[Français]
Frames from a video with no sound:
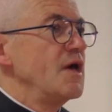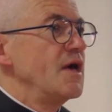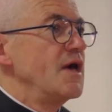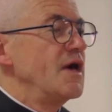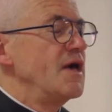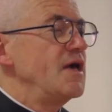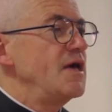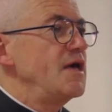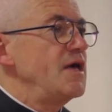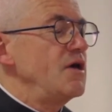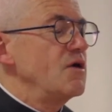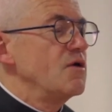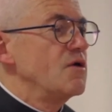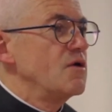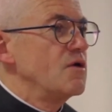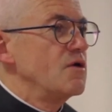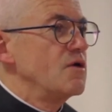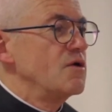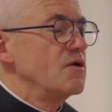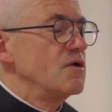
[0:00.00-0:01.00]
et
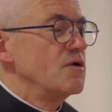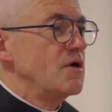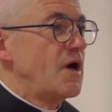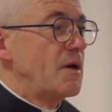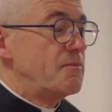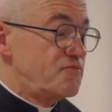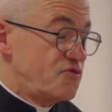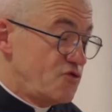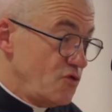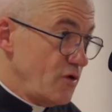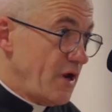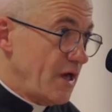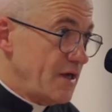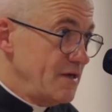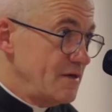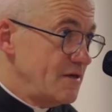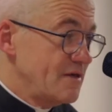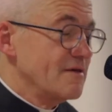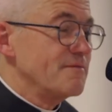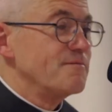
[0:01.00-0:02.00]
euh, un pieux
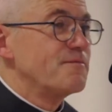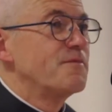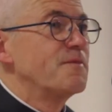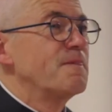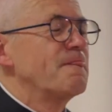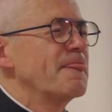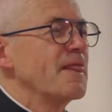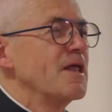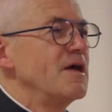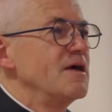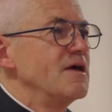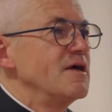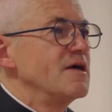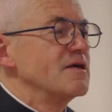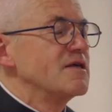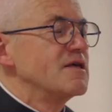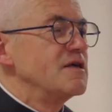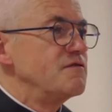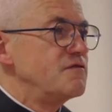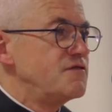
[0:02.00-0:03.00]
laïque
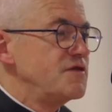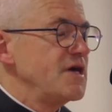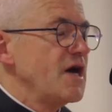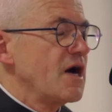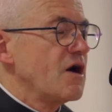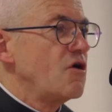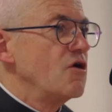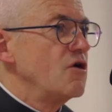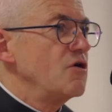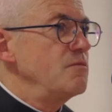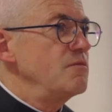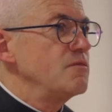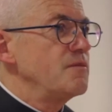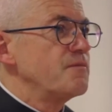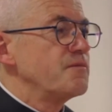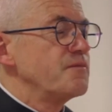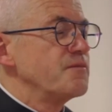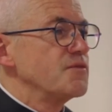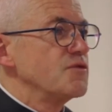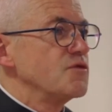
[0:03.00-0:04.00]
qui vit à
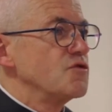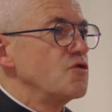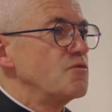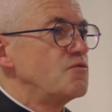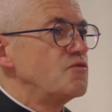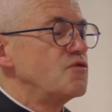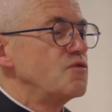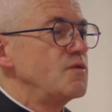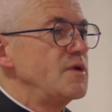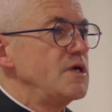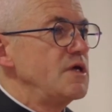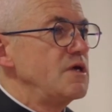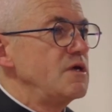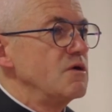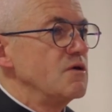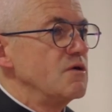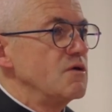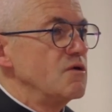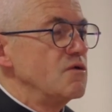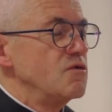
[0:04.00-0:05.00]
Rome
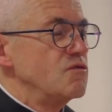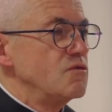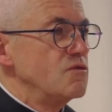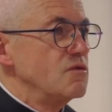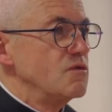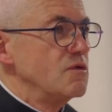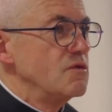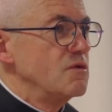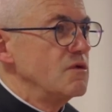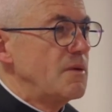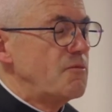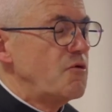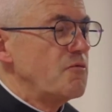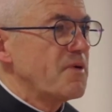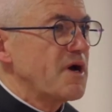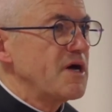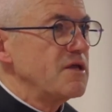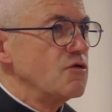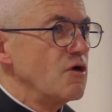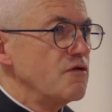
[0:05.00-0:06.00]
depuis euh, à peu
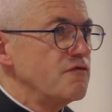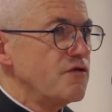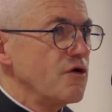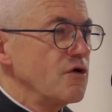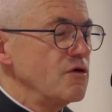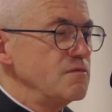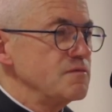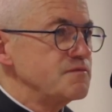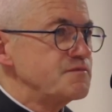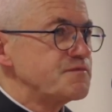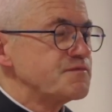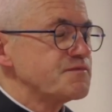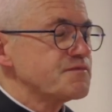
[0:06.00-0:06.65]
près 9 ans,